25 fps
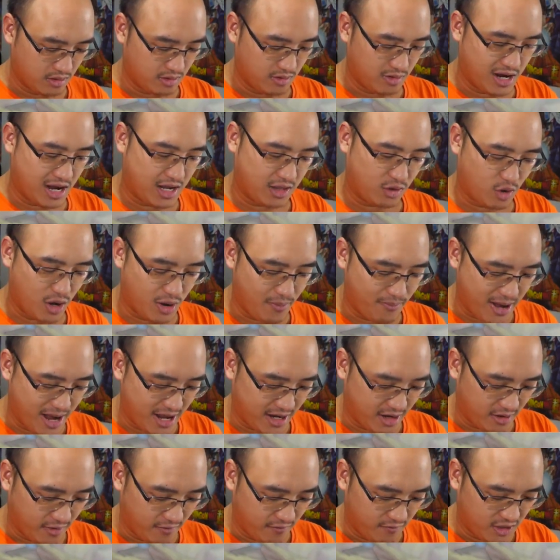Ouais, trois
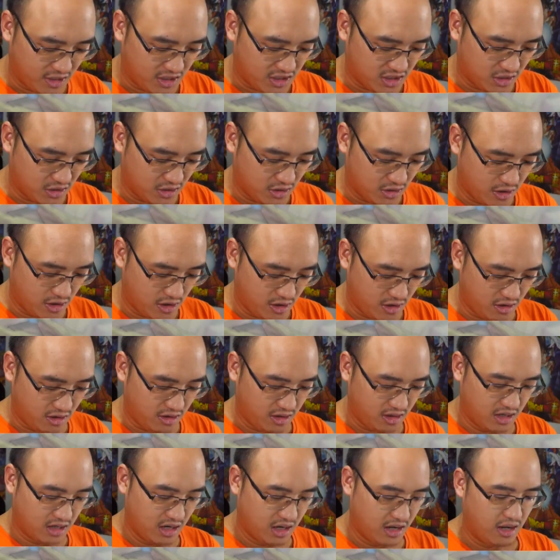packs. Fletchinder,
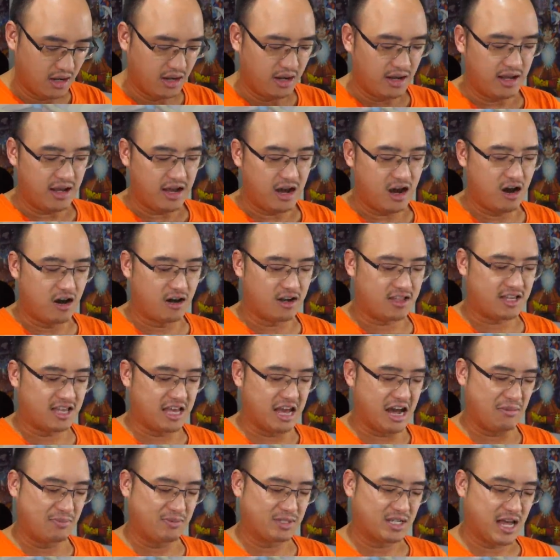
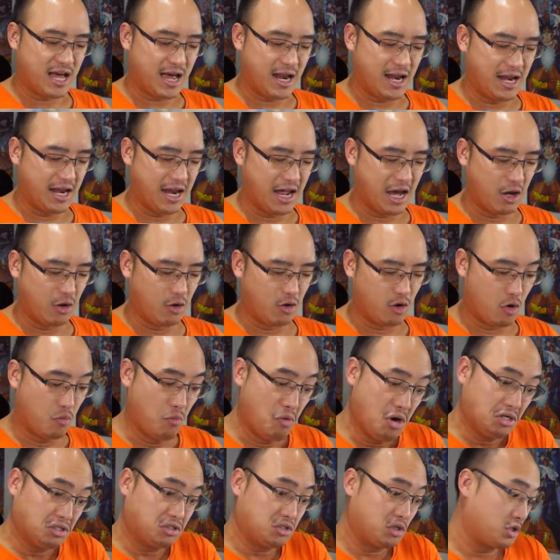Archeops. hello! Au
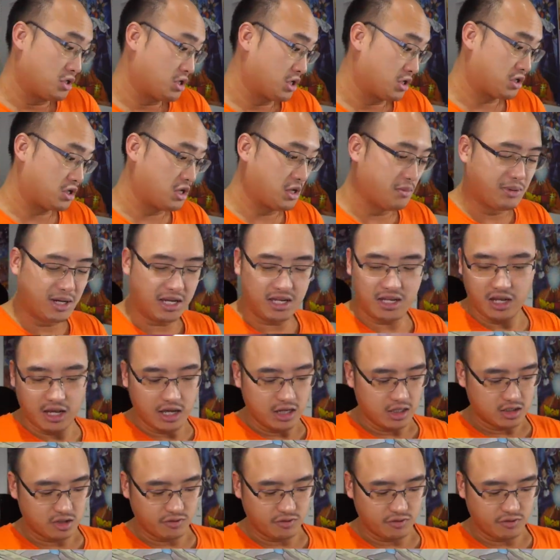moins, c'est une carte qui brille.